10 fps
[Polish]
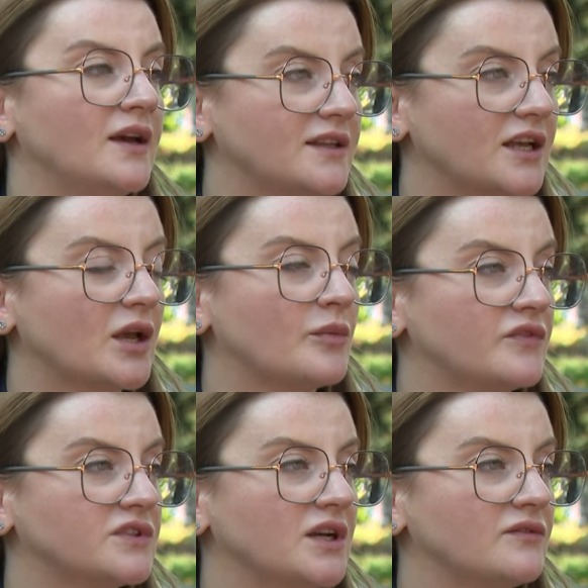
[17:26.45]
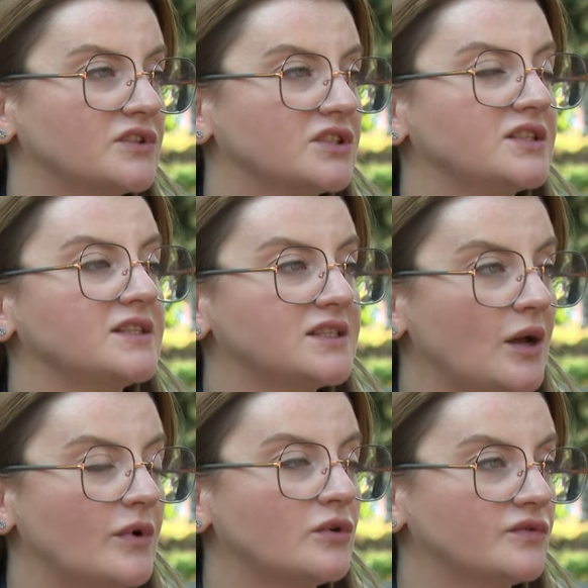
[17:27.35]
i tak jak powiedziałam wcześniej,
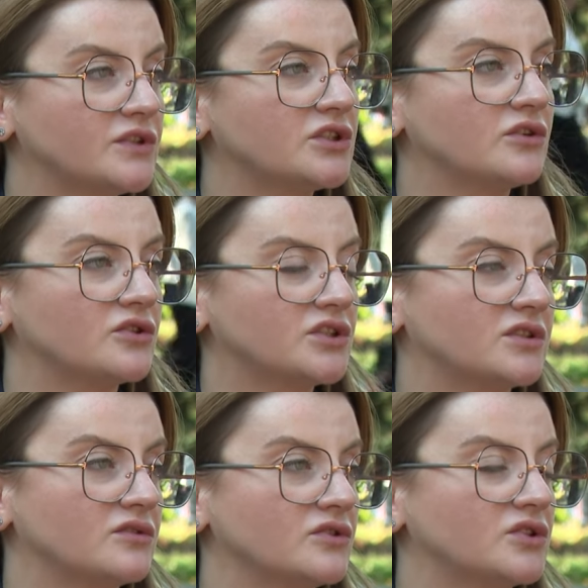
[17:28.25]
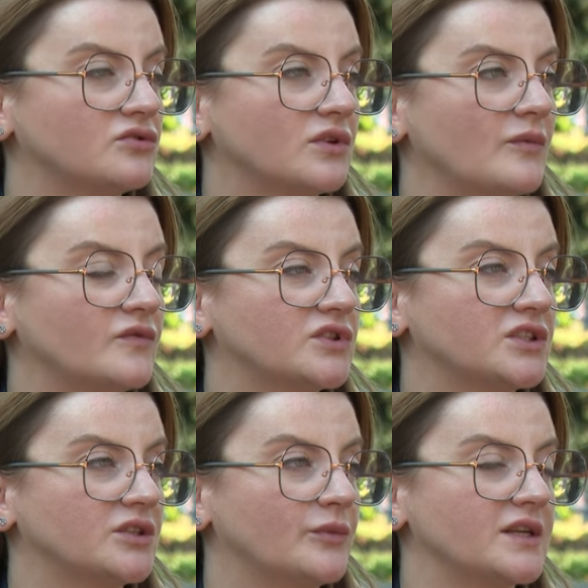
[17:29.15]
sama również tych oszczędności szukam w
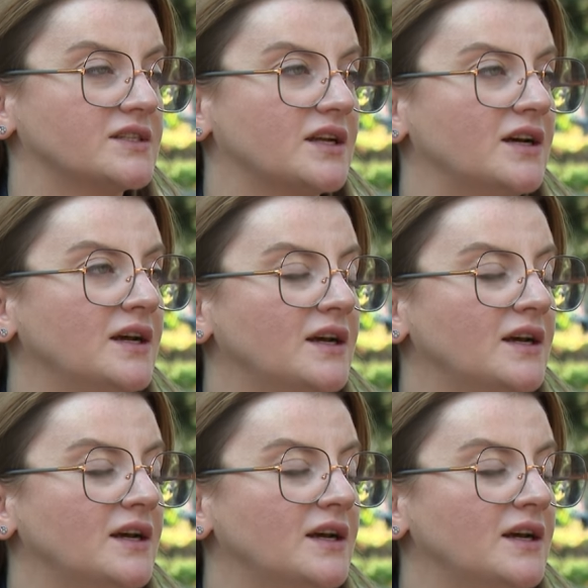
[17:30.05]
Urzędzie Urzędzie Miasta.